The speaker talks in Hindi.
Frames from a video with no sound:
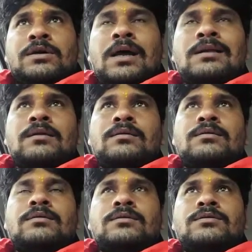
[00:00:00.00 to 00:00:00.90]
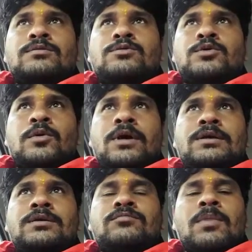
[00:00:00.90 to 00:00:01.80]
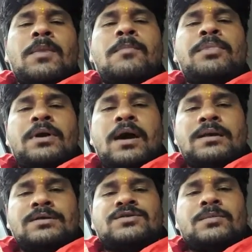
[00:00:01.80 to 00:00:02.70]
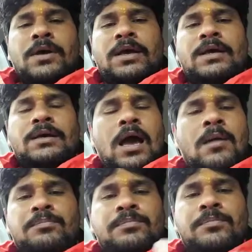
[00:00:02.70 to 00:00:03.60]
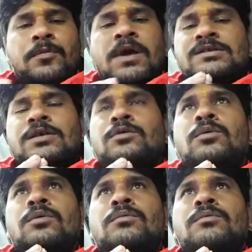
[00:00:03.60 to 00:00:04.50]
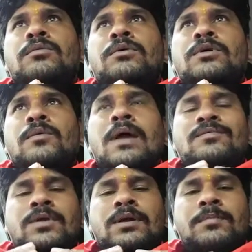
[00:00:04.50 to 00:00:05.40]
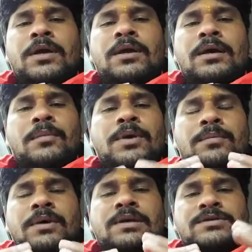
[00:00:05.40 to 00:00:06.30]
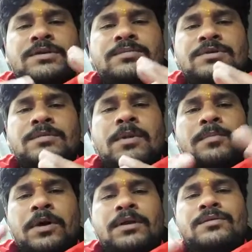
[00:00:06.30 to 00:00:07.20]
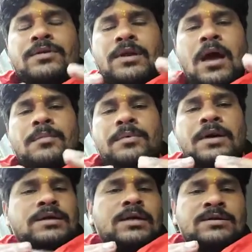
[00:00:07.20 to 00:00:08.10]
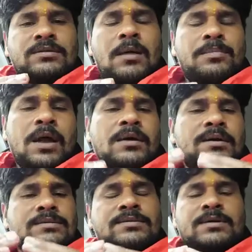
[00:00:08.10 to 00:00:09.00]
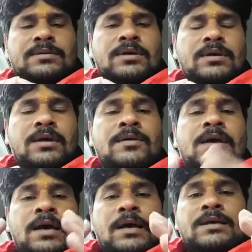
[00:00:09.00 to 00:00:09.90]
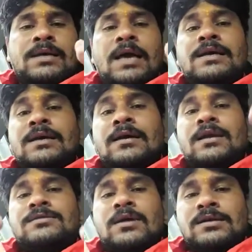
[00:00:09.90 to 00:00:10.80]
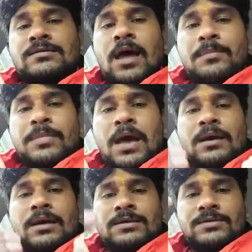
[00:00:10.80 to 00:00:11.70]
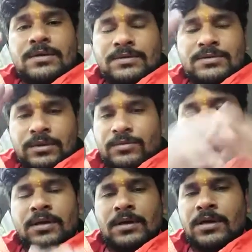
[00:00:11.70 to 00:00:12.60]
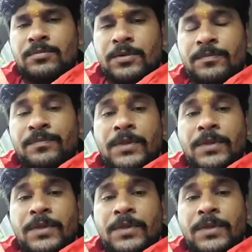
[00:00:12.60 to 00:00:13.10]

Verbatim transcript: कल जो है कि तमाम प्रकार के समय हैं आप वैसे तो नवरात्रि में कभी भी किसी भी समय पहले दिन आप घट स्थापना कर सकते हैं घट यानी कलश स्थापना कलश रख सकते हैं घर में